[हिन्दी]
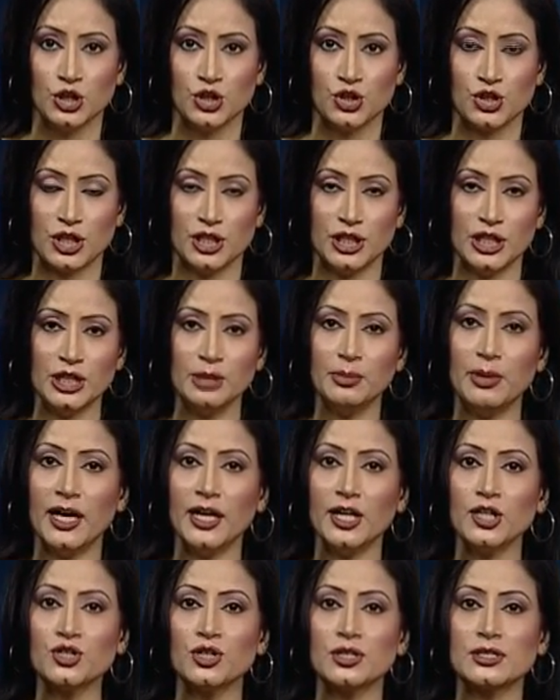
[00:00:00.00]
शदीद
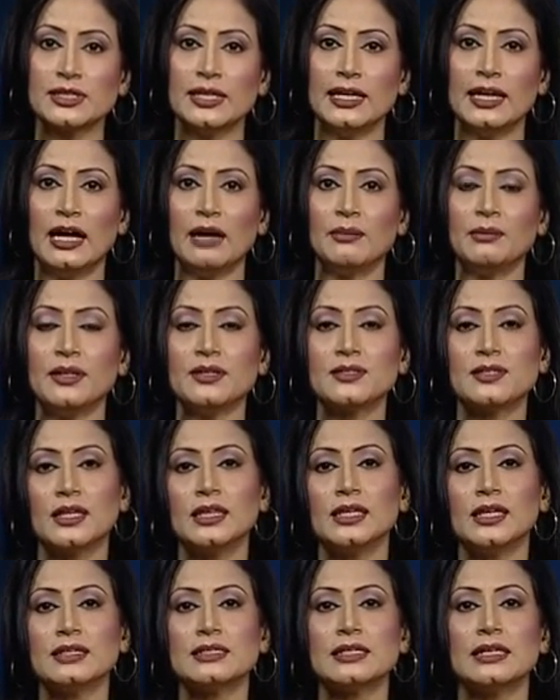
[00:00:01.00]
बारिश और सैलाब ने
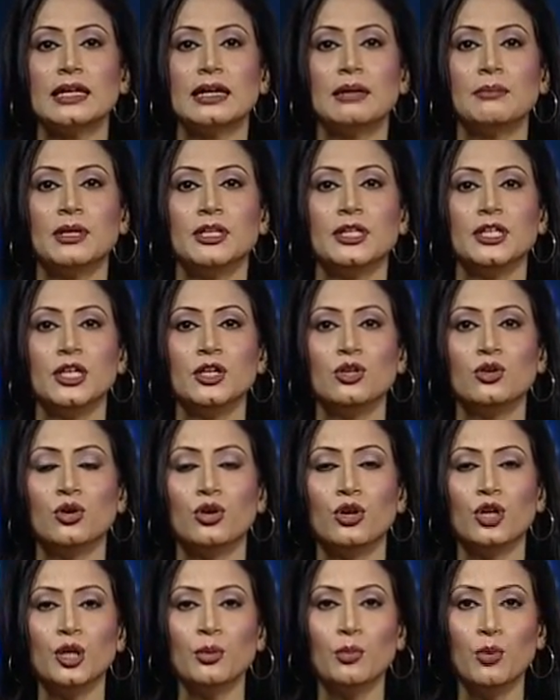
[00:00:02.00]
सिंध के ज़िला बदीन
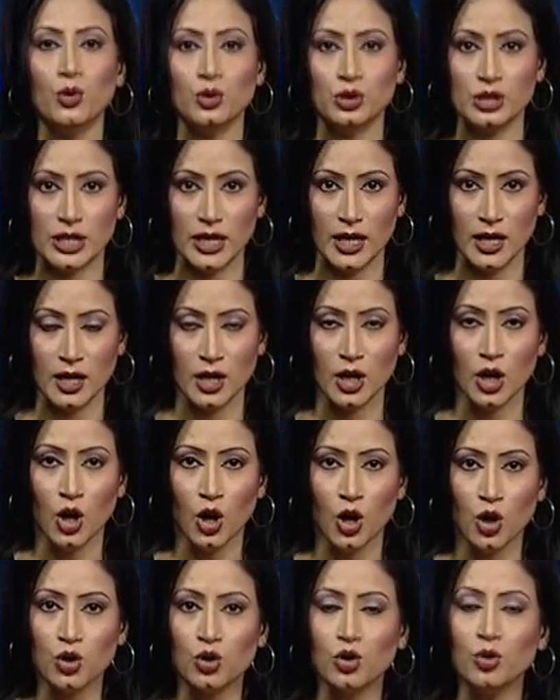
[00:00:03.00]
को डुबो दिया
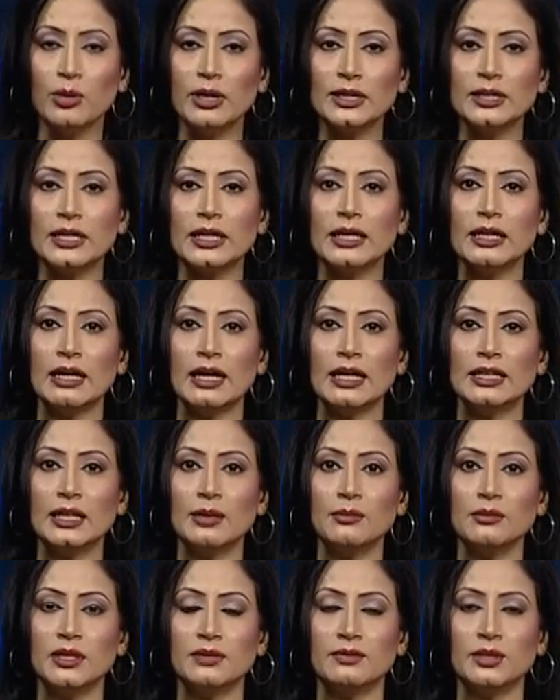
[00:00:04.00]
हुकूमत की
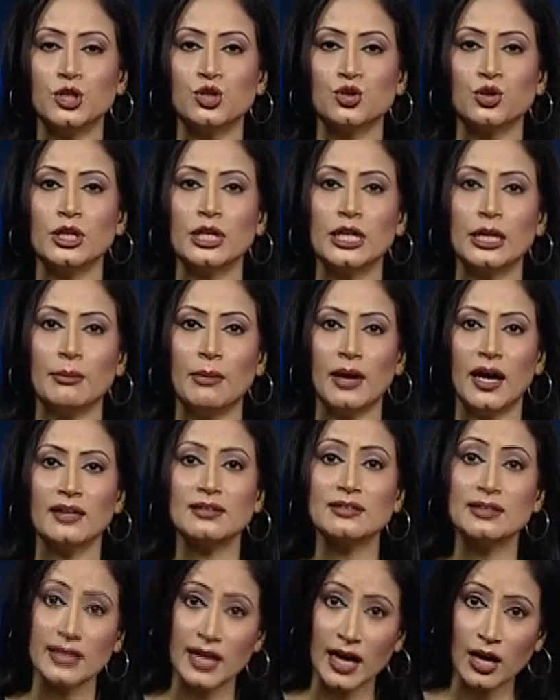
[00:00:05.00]
अदम तवज्जोही के
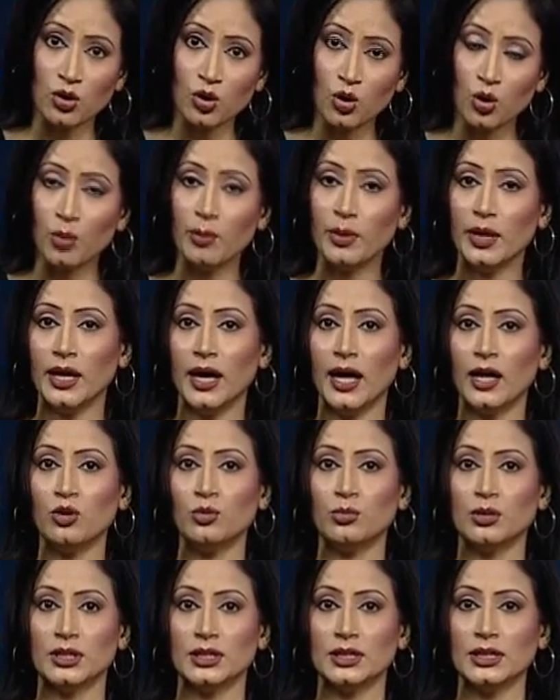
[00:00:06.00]
बायस लाखों
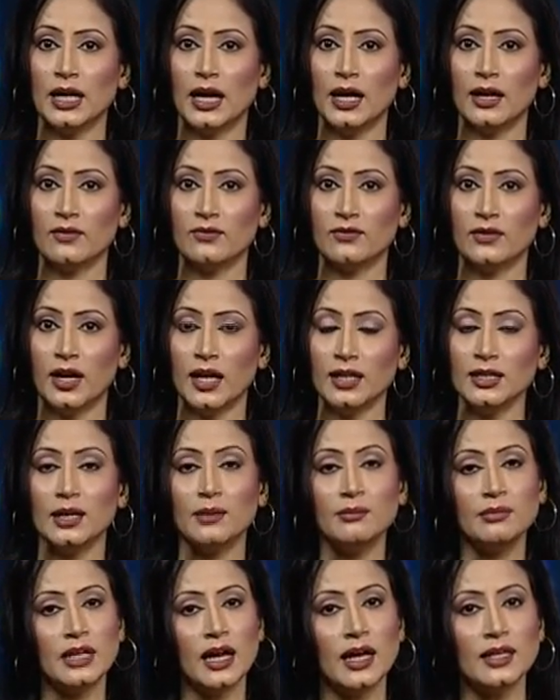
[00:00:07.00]
बेयारों मददगार अफराद
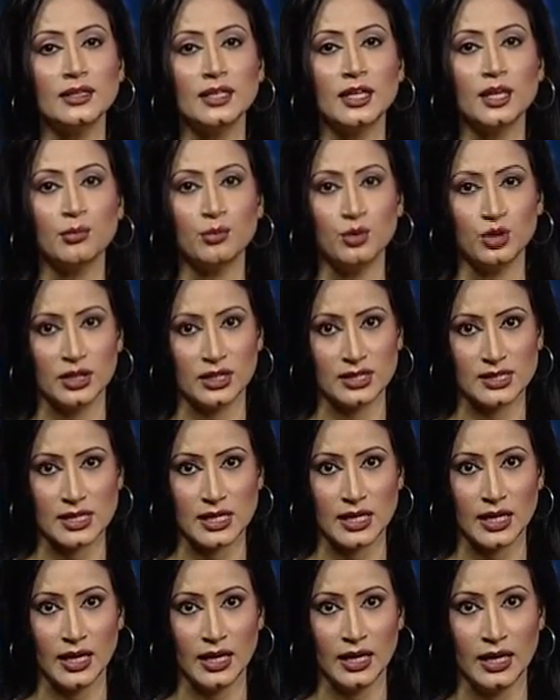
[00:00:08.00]
इमदाद के
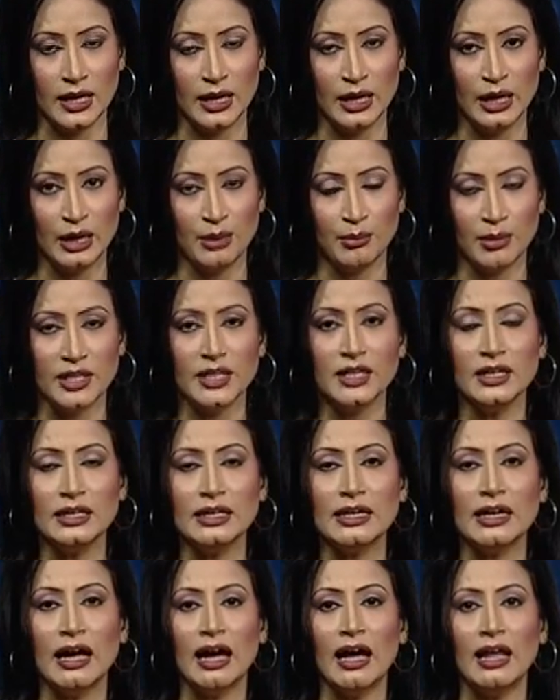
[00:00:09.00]
मुंतजर हैं बदीन
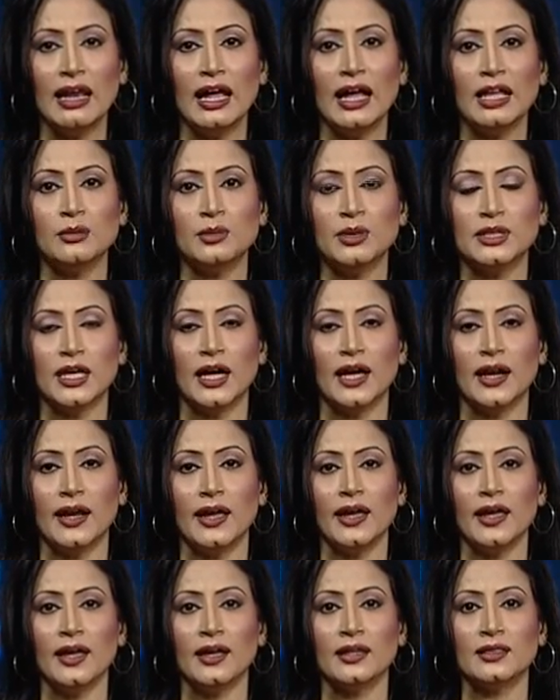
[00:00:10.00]
के हालात बता
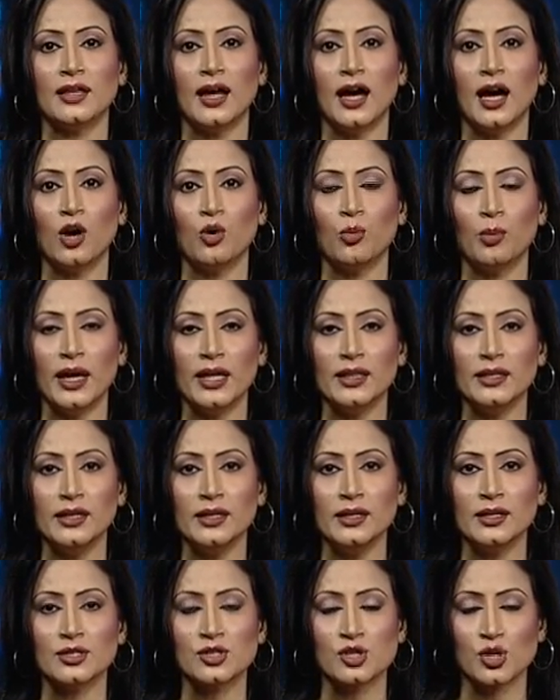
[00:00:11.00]
रहे हैं ताहा उबैदी
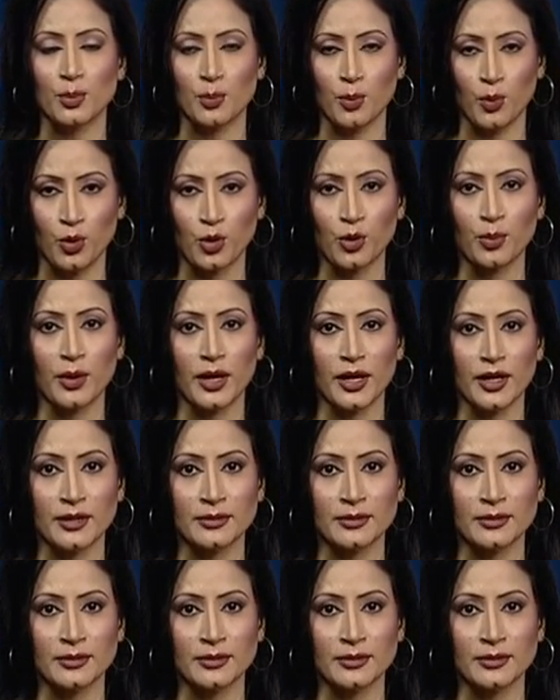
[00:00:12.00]
इस रिपोर्ट में